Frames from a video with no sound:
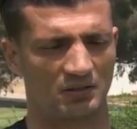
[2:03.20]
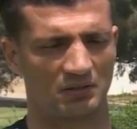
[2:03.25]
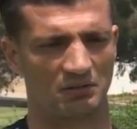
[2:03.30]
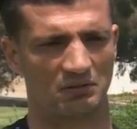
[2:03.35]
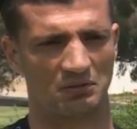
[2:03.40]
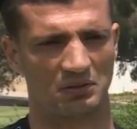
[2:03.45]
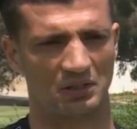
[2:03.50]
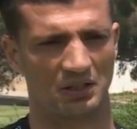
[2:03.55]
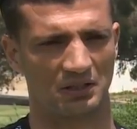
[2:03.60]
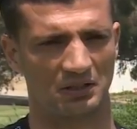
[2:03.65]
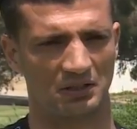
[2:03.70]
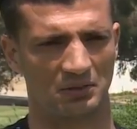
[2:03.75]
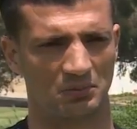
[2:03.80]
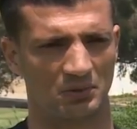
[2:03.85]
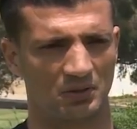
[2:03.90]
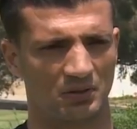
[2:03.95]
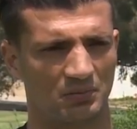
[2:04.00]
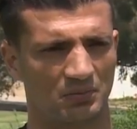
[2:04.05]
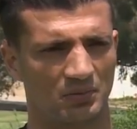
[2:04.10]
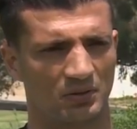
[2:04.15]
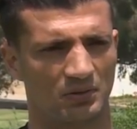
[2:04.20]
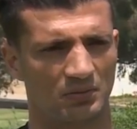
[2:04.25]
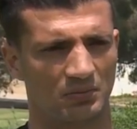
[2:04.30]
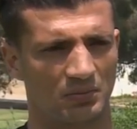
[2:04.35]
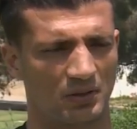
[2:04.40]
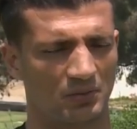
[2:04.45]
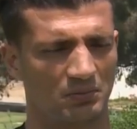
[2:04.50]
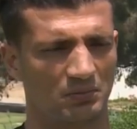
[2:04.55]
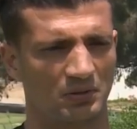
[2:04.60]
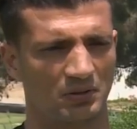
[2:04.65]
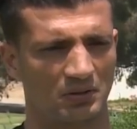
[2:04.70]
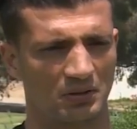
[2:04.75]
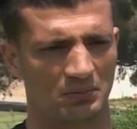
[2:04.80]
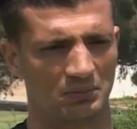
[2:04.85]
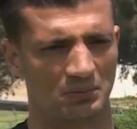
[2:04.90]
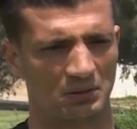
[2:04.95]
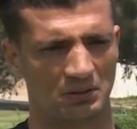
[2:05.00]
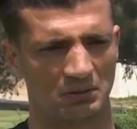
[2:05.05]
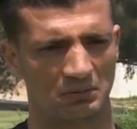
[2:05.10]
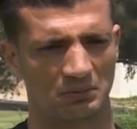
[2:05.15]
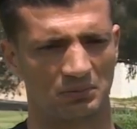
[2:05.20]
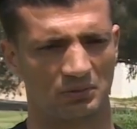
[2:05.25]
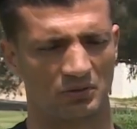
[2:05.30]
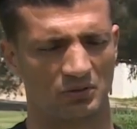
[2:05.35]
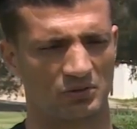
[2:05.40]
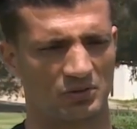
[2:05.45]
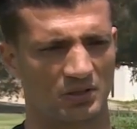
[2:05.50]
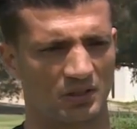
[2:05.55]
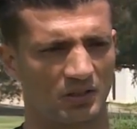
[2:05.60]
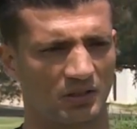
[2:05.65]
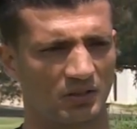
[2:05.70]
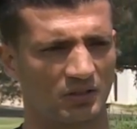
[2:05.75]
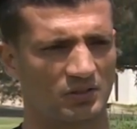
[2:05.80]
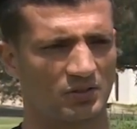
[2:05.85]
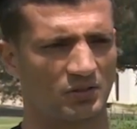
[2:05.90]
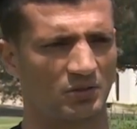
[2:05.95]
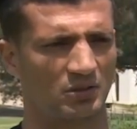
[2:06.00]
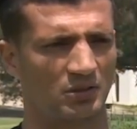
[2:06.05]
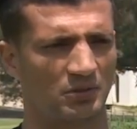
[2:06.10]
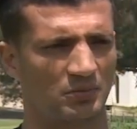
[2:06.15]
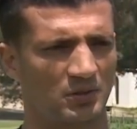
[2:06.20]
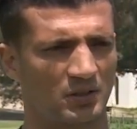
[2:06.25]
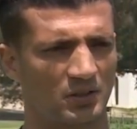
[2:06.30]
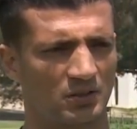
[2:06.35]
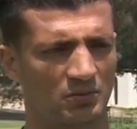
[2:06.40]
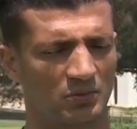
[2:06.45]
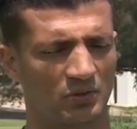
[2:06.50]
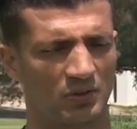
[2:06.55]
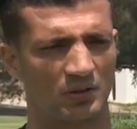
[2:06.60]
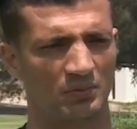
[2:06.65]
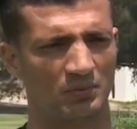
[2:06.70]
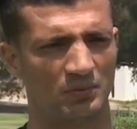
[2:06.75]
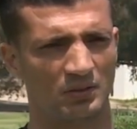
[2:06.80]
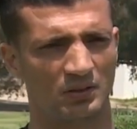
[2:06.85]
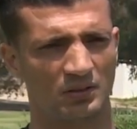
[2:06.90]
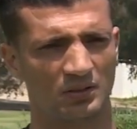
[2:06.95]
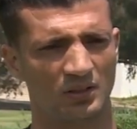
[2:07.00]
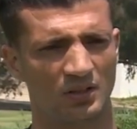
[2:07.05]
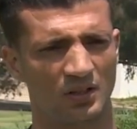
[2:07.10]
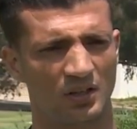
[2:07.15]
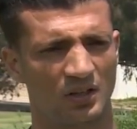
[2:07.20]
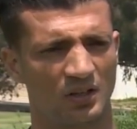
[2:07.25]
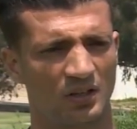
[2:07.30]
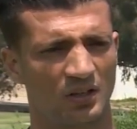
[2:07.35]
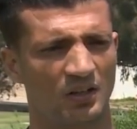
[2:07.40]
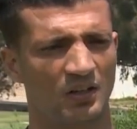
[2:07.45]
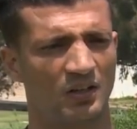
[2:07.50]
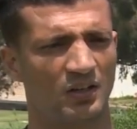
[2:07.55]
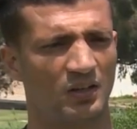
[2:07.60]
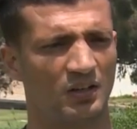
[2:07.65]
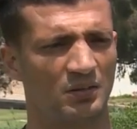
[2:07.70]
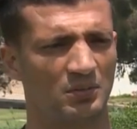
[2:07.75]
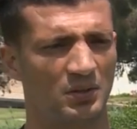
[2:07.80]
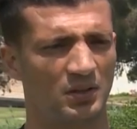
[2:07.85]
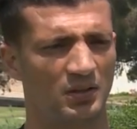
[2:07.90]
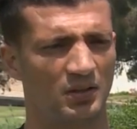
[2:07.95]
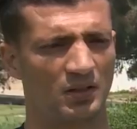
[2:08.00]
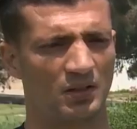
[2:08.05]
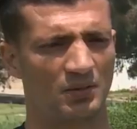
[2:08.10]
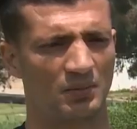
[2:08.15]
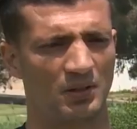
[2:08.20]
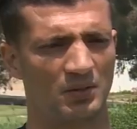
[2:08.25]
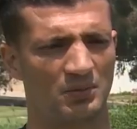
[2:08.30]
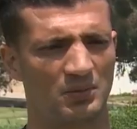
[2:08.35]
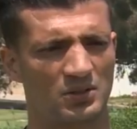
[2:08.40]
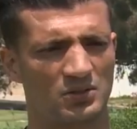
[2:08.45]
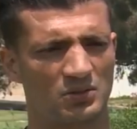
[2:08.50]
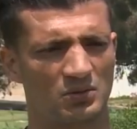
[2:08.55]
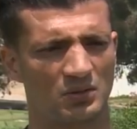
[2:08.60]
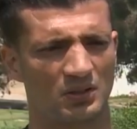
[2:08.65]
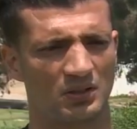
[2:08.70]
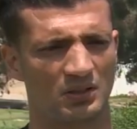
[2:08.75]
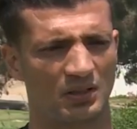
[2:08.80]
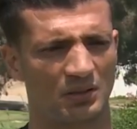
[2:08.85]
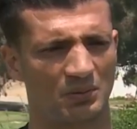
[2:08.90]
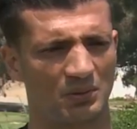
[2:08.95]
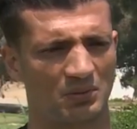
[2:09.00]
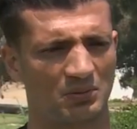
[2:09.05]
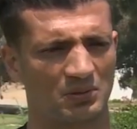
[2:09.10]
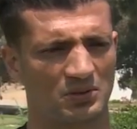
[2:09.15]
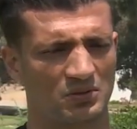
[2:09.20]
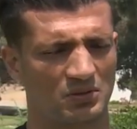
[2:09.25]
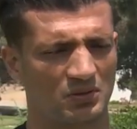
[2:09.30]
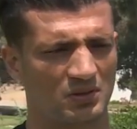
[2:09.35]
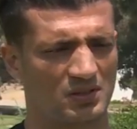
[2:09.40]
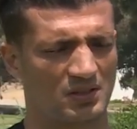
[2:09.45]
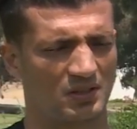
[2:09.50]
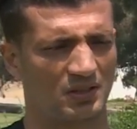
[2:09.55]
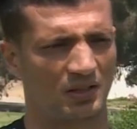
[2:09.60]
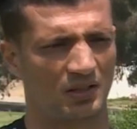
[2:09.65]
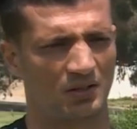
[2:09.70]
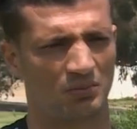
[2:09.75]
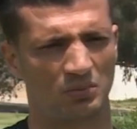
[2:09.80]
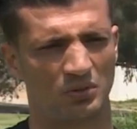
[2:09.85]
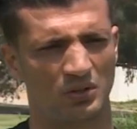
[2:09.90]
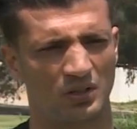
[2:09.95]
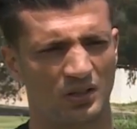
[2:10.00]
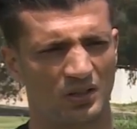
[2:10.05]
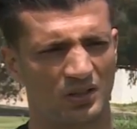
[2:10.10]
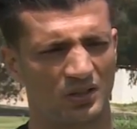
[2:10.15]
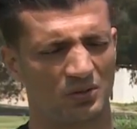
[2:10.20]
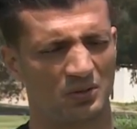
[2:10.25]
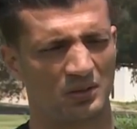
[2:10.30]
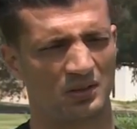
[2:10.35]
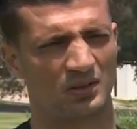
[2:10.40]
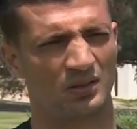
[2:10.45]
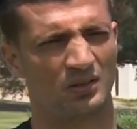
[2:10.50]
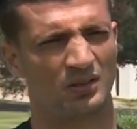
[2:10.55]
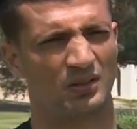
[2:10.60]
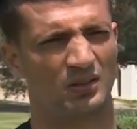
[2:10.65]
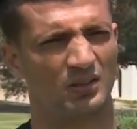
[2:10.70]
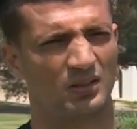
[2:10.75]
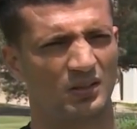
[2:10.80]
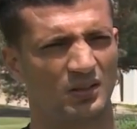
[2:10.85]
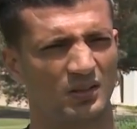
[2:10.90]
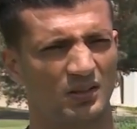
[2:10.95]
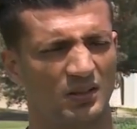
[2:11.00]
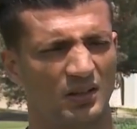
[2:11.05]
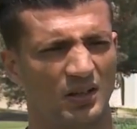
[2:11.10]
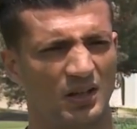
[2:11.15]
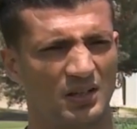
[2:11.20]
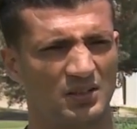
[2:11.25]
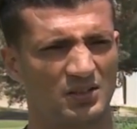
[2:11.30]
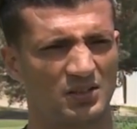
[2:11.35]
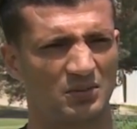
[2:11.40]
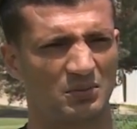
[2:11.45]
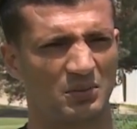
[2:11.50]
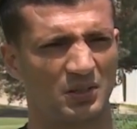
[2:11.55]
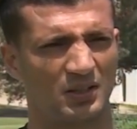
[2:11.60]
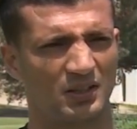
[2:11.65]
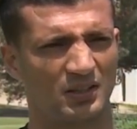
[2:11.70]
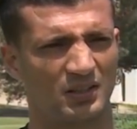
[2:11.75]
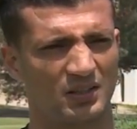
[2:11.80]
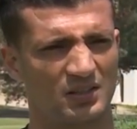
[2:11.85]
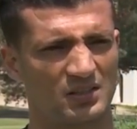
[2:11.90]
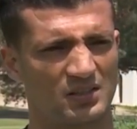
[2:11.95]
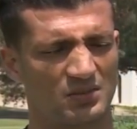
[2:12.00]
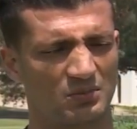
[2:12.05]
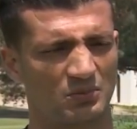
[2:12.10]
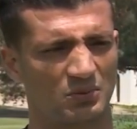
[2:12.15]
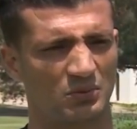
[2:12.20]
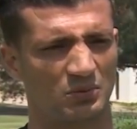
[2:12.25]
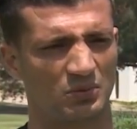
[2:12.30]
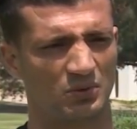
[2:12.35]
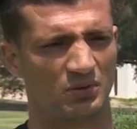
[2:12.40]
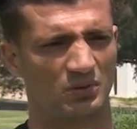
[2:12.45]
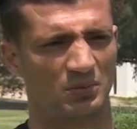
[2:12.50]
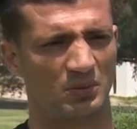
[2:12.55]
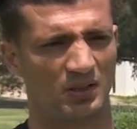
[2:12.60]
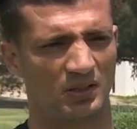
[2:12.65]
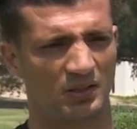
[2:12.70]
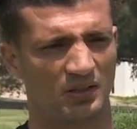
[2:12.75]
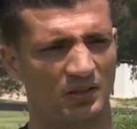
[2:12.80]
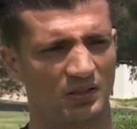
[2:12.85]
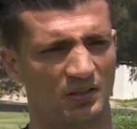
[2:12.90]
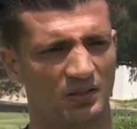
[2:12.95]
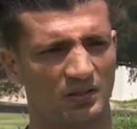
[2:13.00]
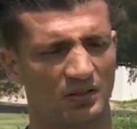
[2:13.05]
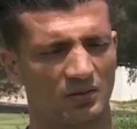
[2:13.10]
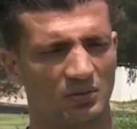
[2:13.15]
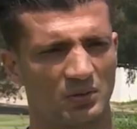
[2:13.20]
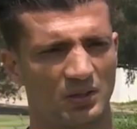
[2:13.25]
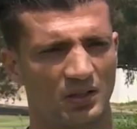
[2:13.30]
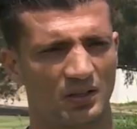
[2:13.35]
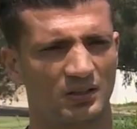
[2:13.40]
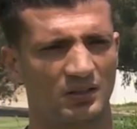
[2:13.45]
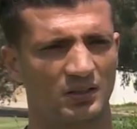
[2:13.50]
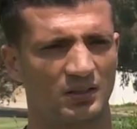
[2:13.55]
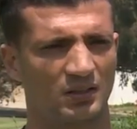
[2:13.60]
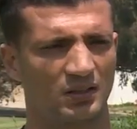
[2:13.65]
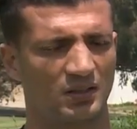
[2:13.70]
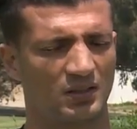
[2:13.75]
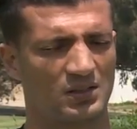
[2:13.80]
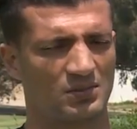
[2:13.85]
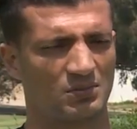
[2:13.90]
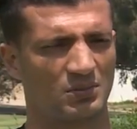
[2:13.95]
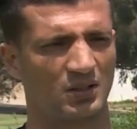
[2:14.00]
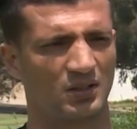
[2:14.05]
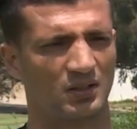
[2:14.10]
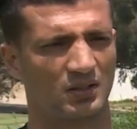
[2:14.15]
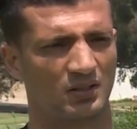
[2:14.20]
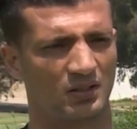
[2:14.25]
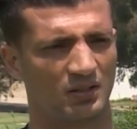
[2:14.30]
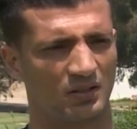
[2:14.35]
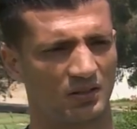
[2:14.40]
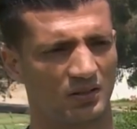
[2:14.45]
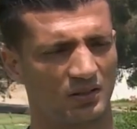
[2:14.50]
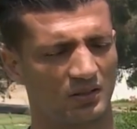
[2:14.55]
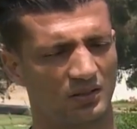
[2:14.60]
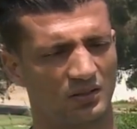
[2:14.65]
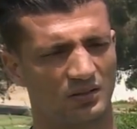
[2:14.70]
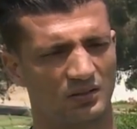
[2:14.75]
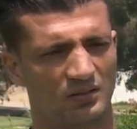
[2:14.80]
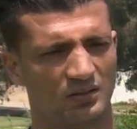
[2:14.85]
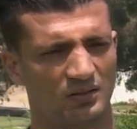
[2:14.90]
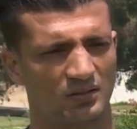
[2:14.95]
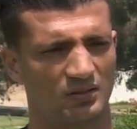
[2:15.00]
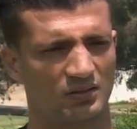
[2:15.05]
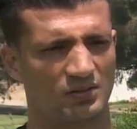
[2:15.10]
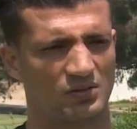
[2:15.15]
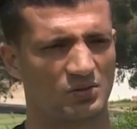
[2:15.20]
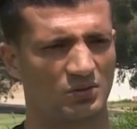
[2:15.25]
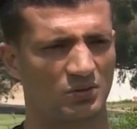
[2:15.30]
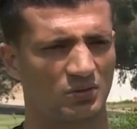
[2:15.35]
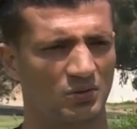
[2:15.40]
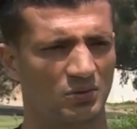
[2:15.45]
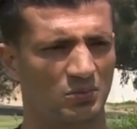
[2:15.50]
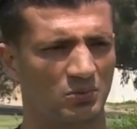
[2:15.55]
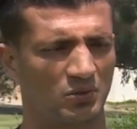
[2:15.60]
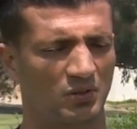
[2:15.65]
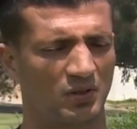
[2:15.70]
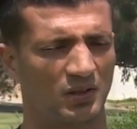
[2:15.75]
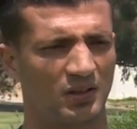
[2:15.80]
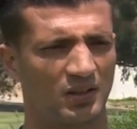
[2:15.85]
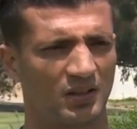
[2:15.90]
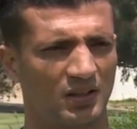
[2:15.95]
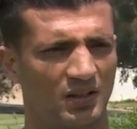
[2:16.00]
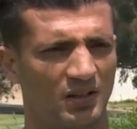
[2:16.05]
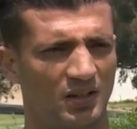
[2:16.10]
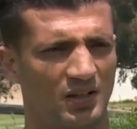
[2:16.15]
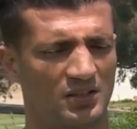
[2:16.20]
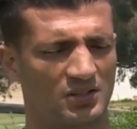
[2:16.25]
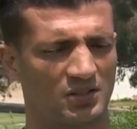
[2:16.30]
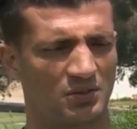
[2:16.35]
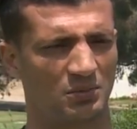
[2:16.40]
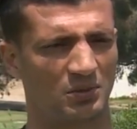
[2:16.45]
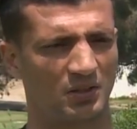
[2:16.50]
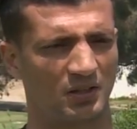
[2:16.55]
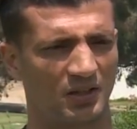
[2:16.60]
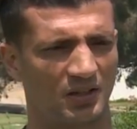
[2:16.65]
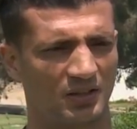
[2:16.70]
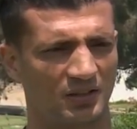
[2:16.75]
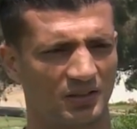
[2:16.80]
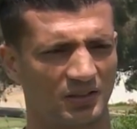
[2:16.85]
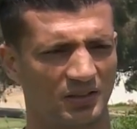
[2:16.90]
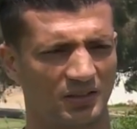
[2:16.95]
الواحد يمن بربي من كل شيء شنو اللي بكتبه ربي اما قبل ماتشوات قبل ماتشوات صعاب ولا قبل حاجات معناها تحس مو معناها الواحد يسمع الكل صوت امه هذيك حاجه باهيه عندي